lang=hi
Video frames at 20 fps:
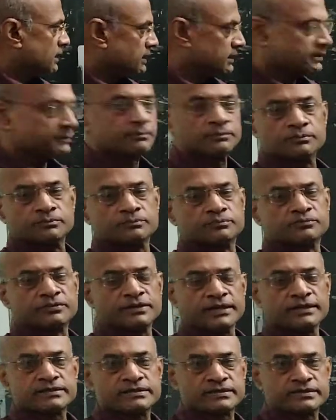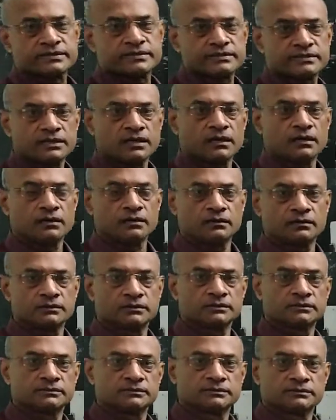हम हाँ, फ्रेंड्स
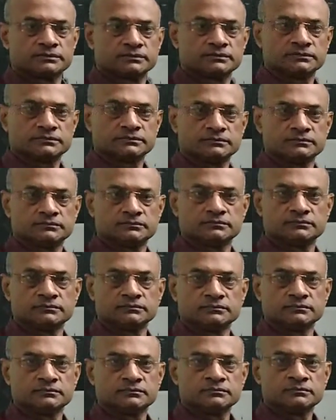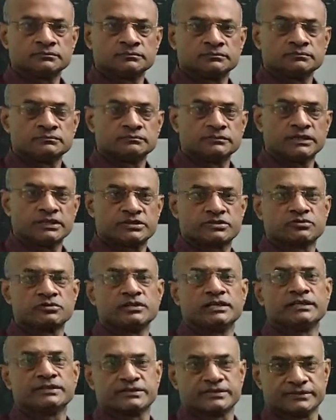और मेरे
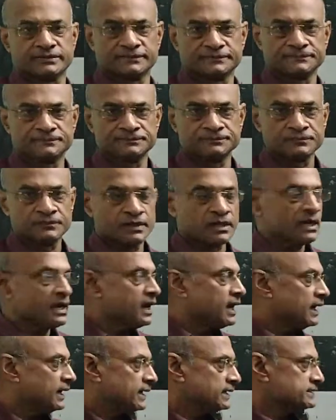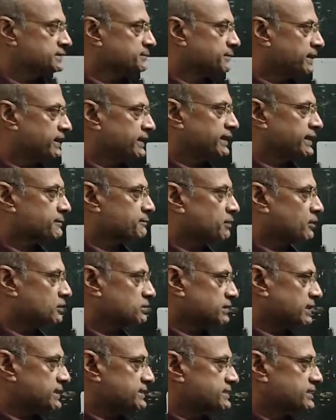स्टूडेंट्स आज मैं एक
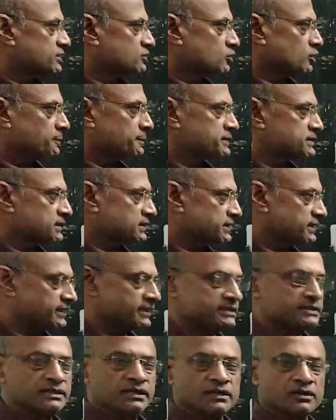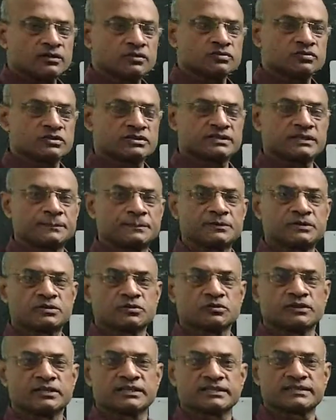बहुत ऐसी टॉपिक्स लेने जा रहा हूँ जो सिर्फ
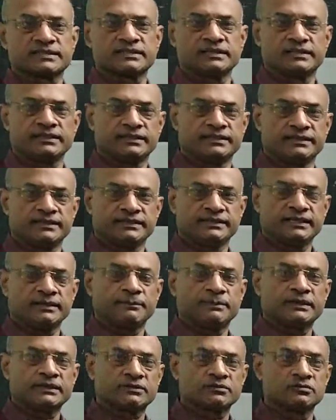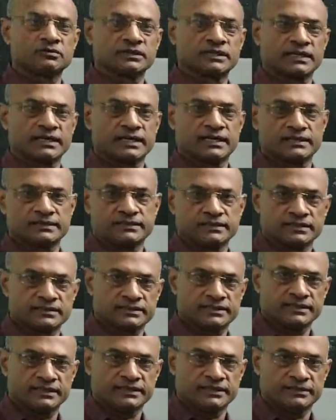स्टूडेंट्स के लिए ही नहीं है बल्कि उनके
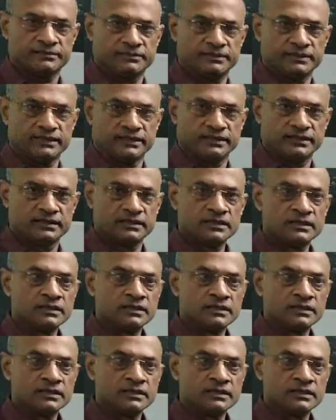गार्जियंस के लिए भी हैं